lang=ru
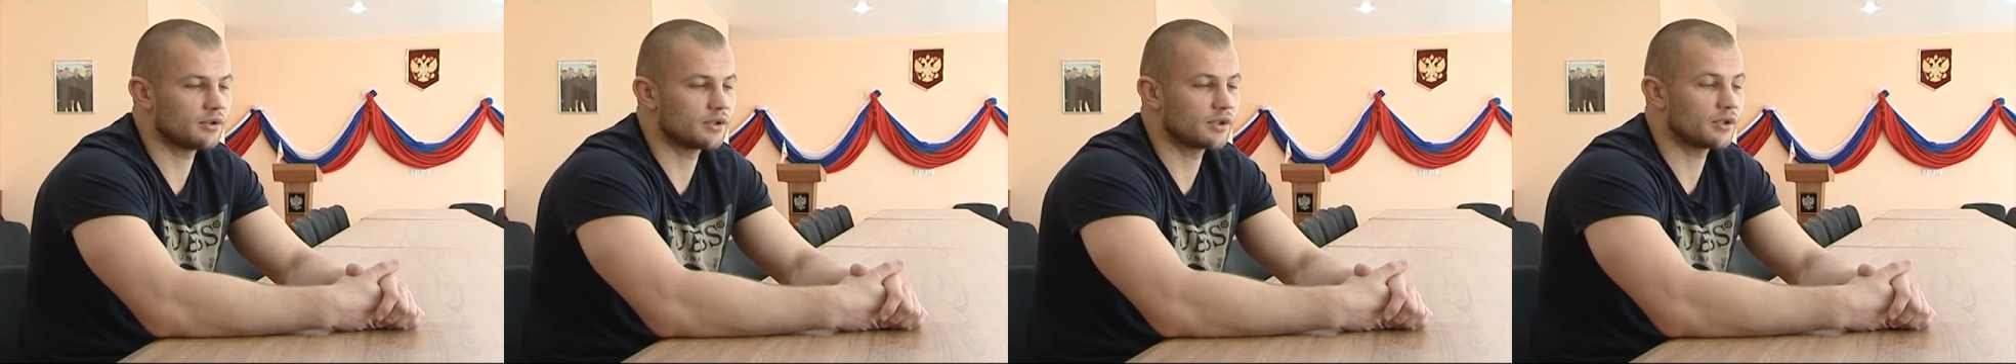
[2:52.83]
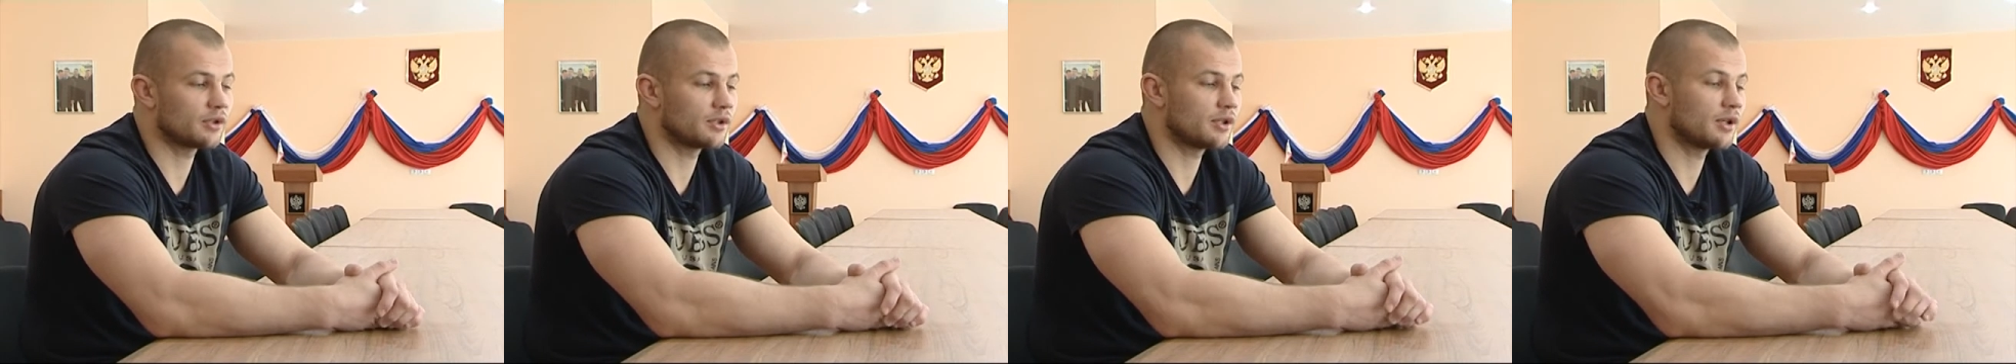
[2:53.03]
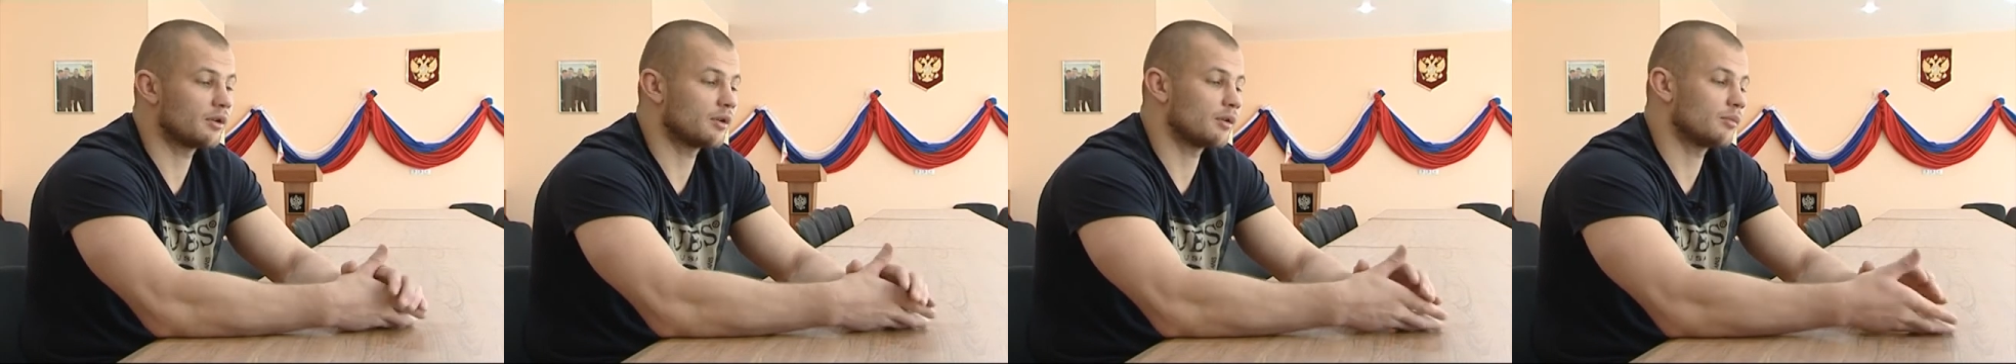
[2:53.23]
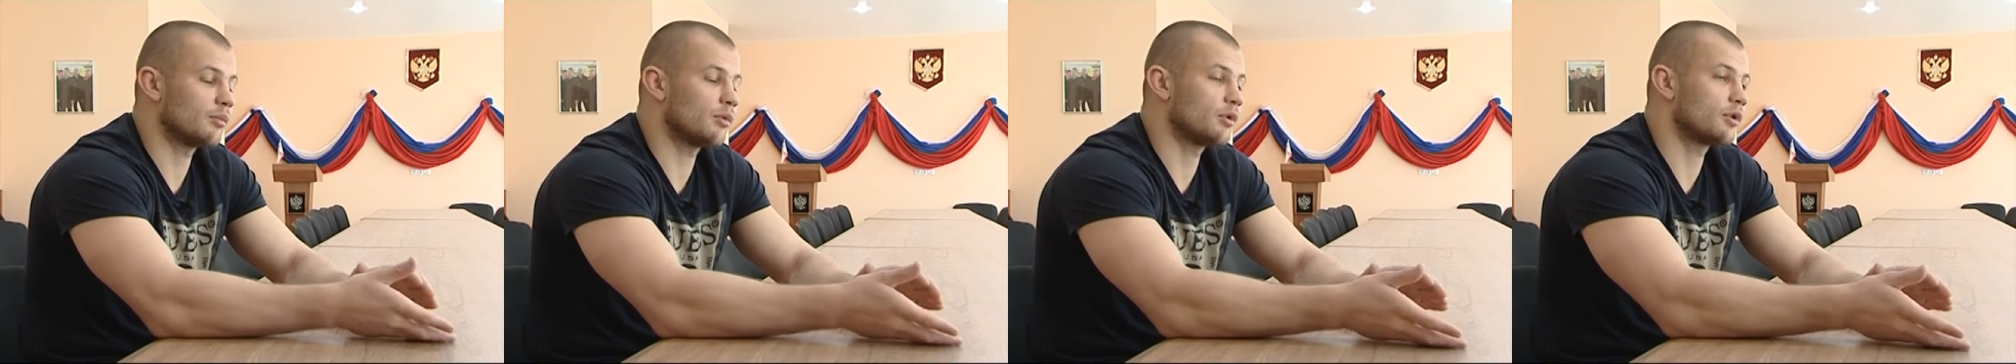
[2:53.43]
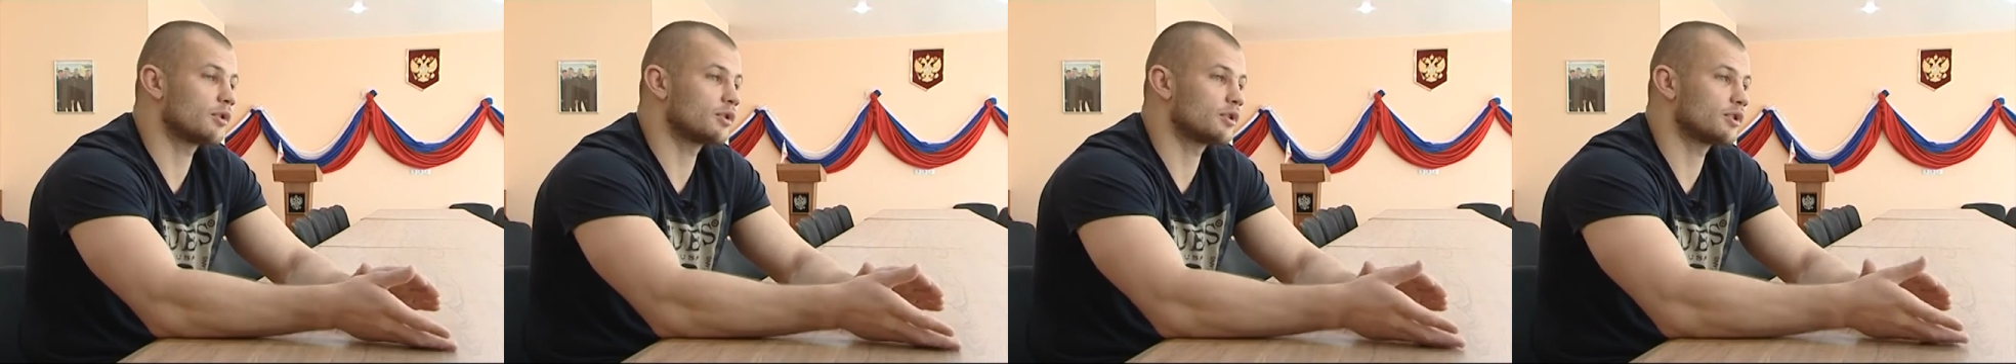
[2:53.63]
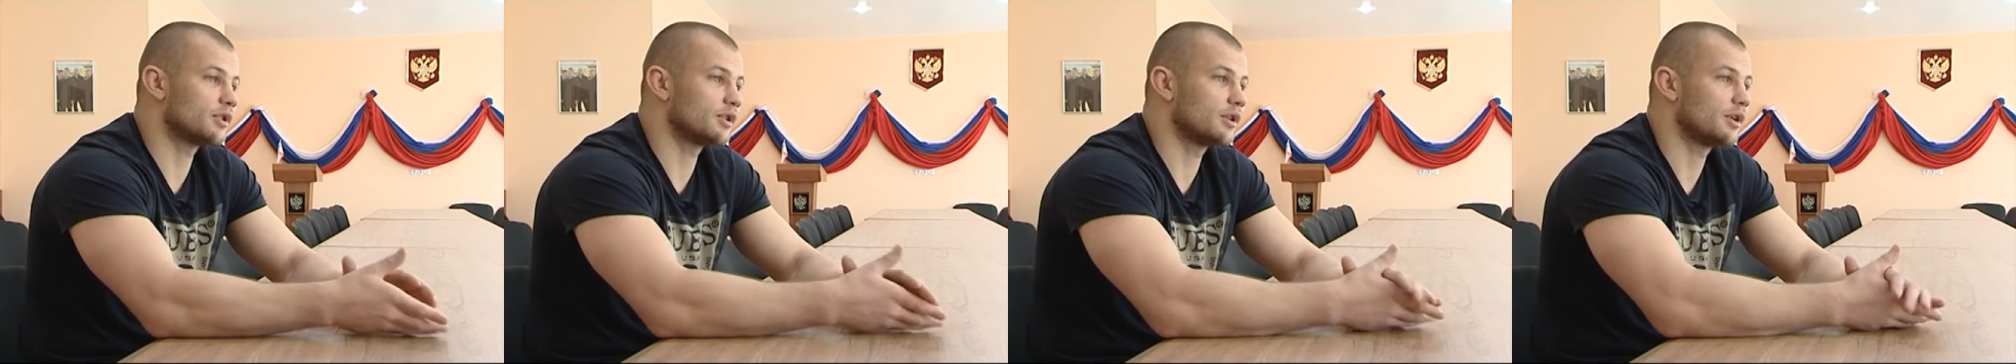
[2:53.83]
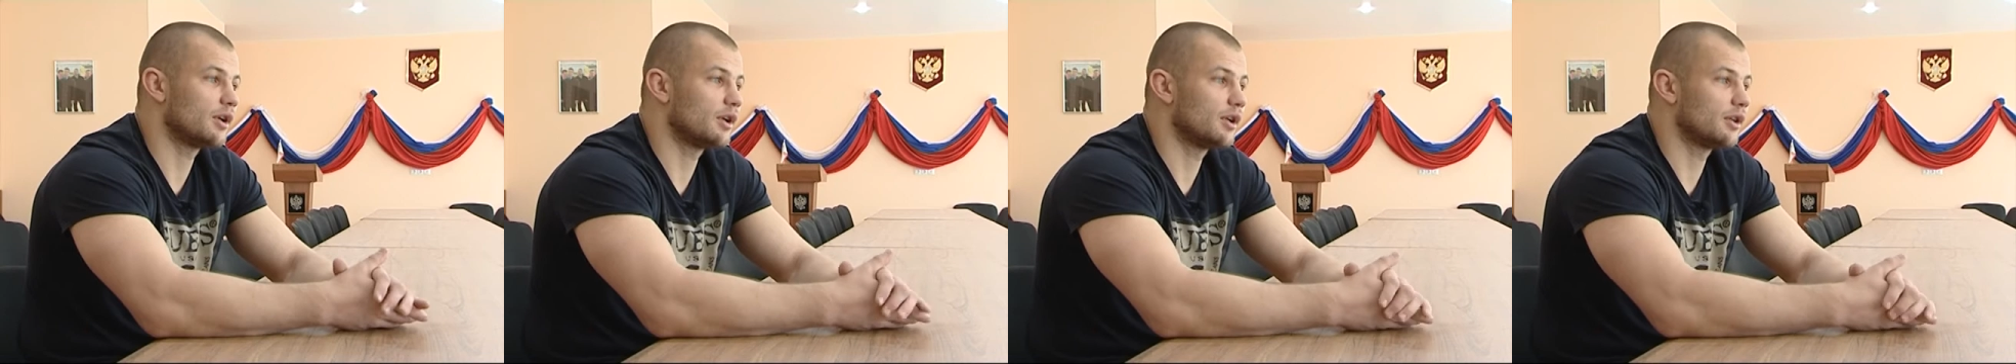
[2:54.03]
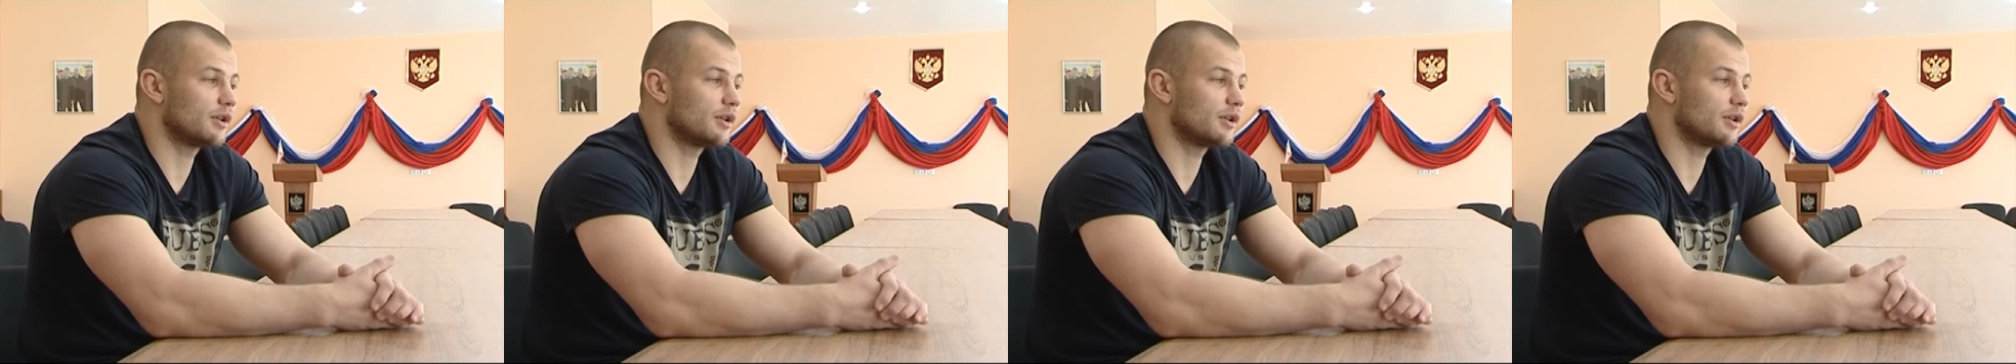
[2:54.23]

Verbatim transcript: целый день отборешься,